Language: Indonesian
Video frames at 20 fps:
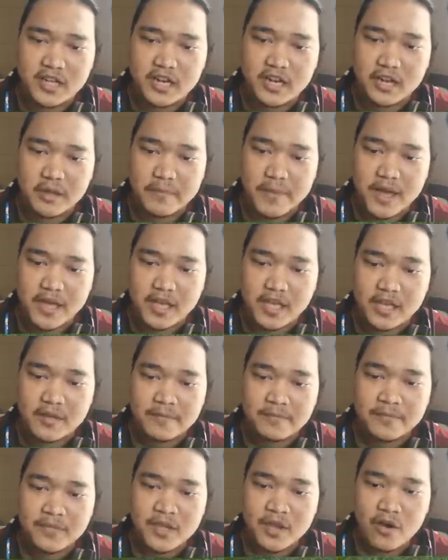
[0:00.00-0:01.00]
enaknya pagi.
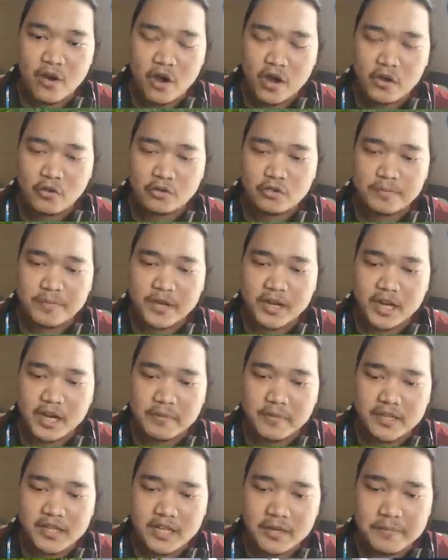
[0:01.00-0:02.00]
Oke, untuk
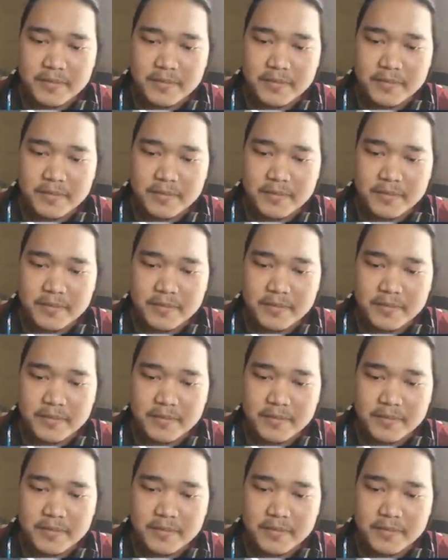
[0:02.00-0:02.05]
pengeremannya